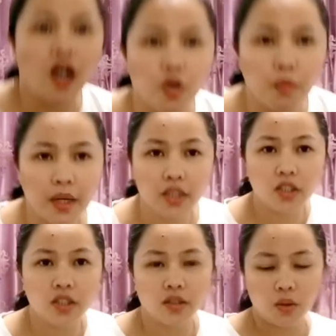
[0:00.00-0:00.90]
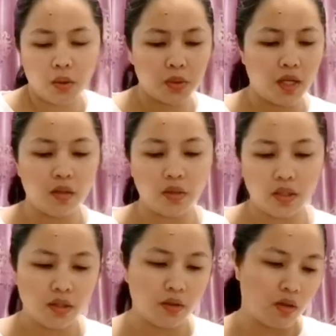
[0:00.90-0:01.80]
much total on
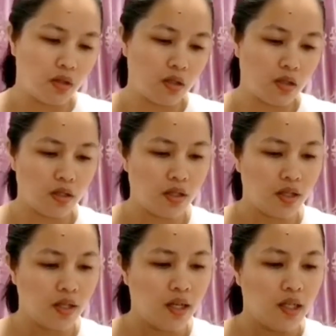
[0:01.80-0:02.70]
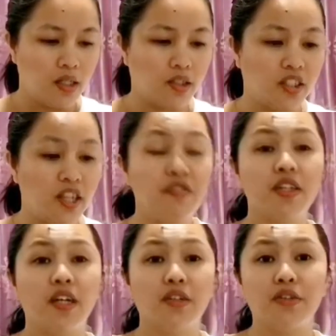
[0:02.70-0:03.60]
and all. It's
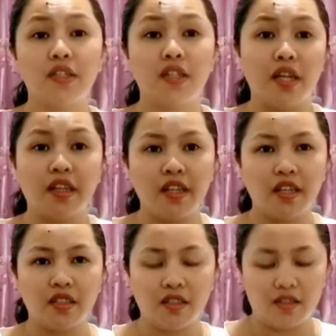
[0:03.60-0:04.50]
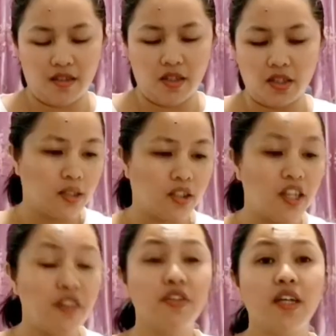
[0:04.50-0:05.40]
700. Huh?
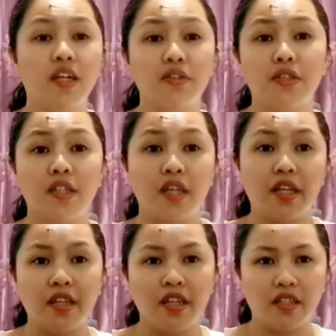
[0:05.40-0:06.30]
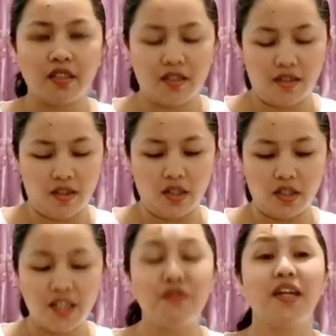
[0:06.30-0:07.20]
780
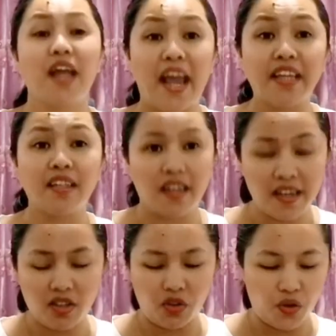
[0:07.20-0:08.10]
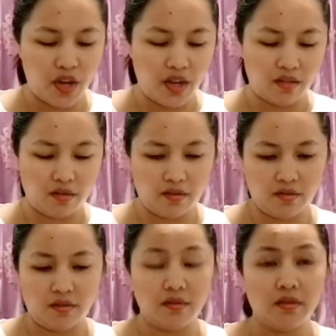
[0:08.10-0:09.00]
788 yen.
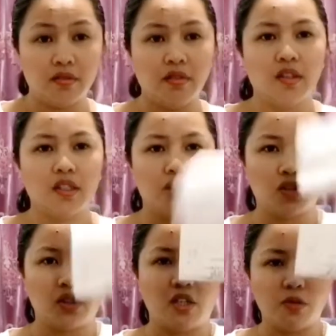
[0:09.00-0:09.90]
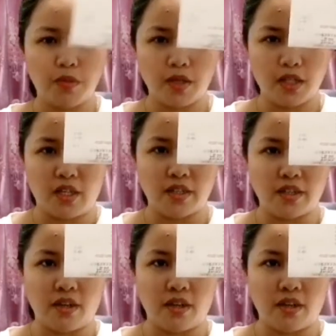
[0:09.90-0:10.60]
Ito siya yung binili niya.